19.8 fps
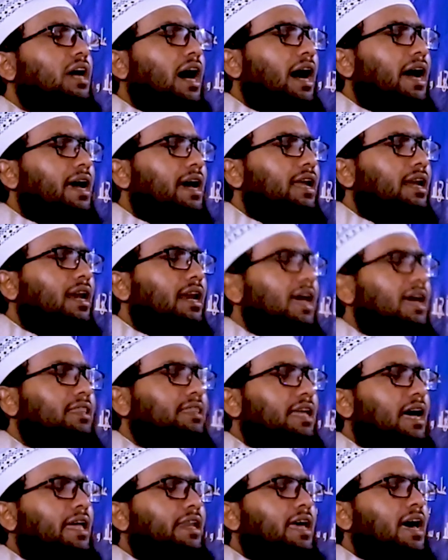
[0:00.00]
আয় আল্লাহ
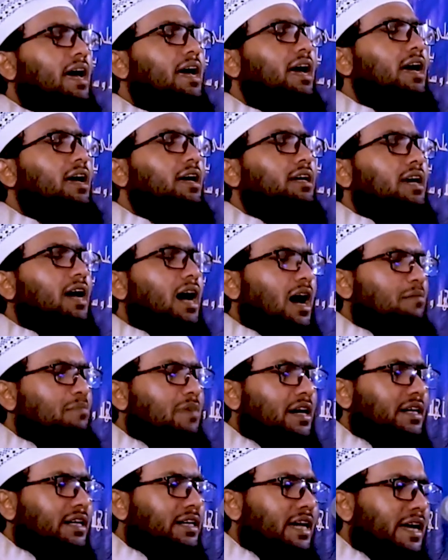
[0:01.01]
তালা
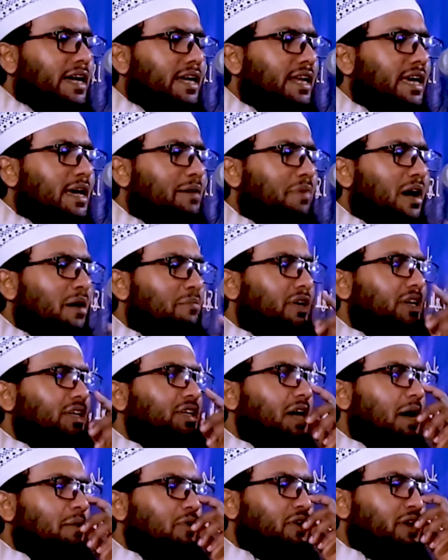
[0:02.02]
আমার ডাইনে বামে
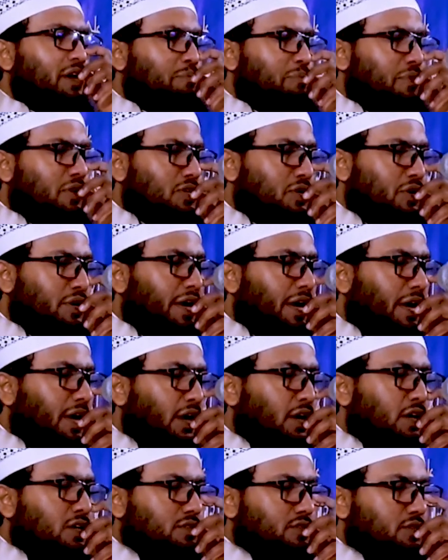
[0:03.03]
সামনে পিছনে
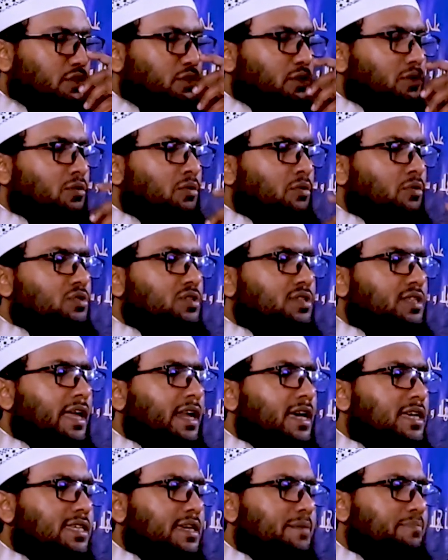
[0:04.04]
যত গুরুস্থান
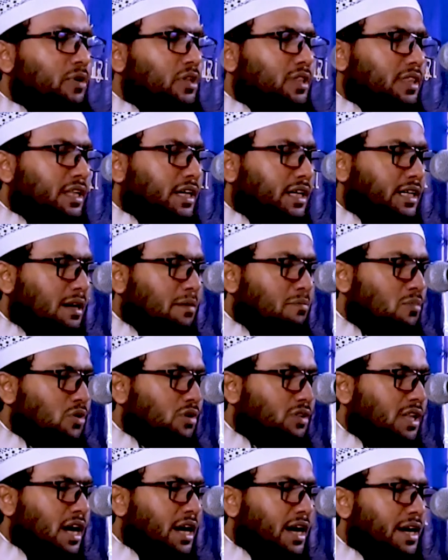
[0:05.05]
আছে প্রত্যেকটা
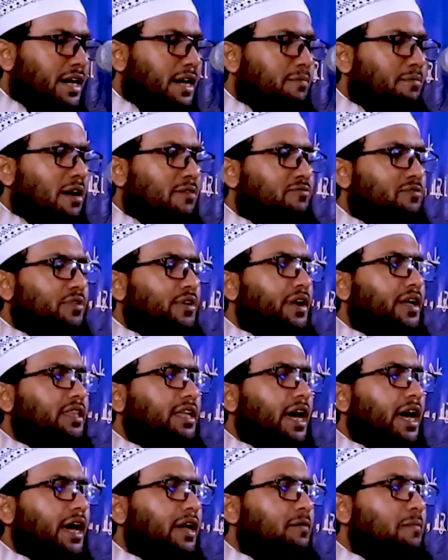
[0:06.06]
মুর্দা গান্ডে মাফ করে
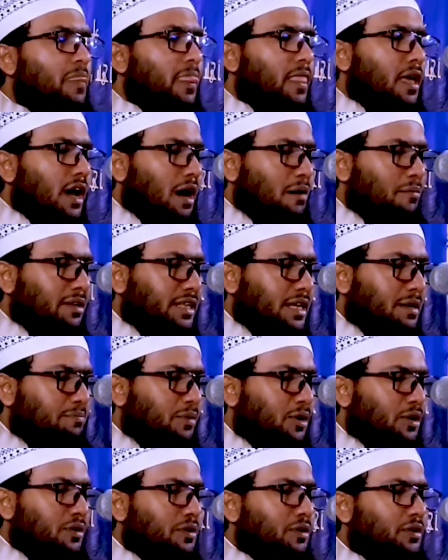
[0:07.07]
দেন আমাদের
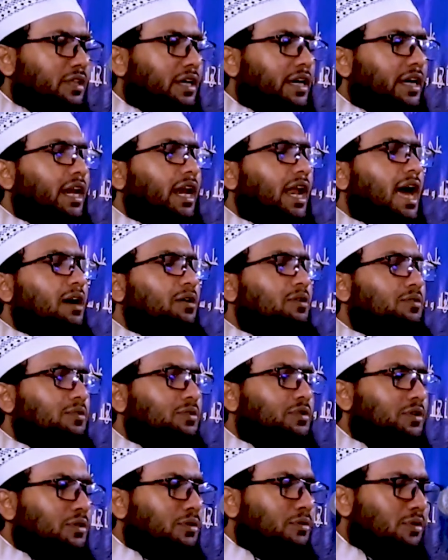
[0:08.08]
পক্ষ থেকে লাখো
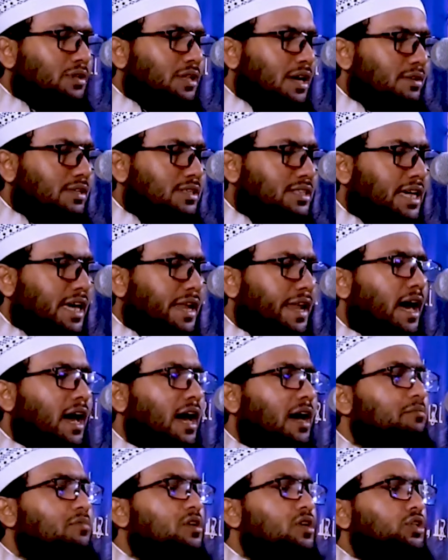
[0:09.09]
কোটি দাওয়ার
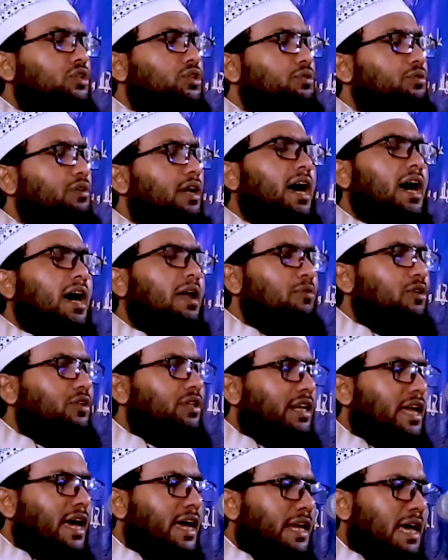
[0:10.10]
সালাম সোনার
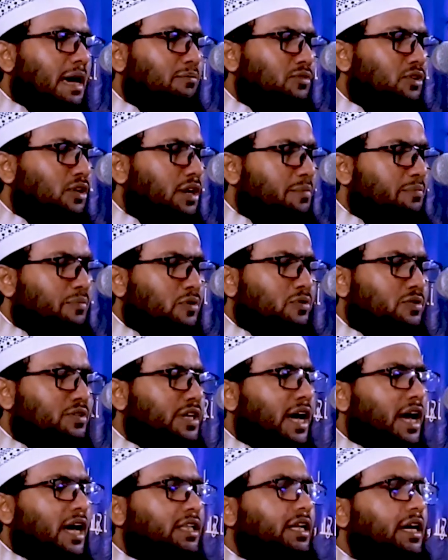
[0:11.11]
মদিনায় নাম ধরে
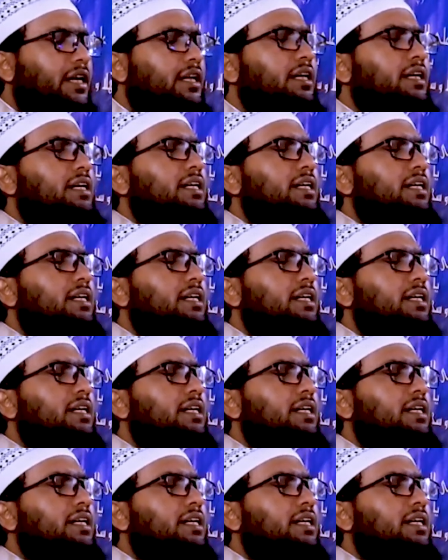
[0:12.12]
পৌঁছায়া দেন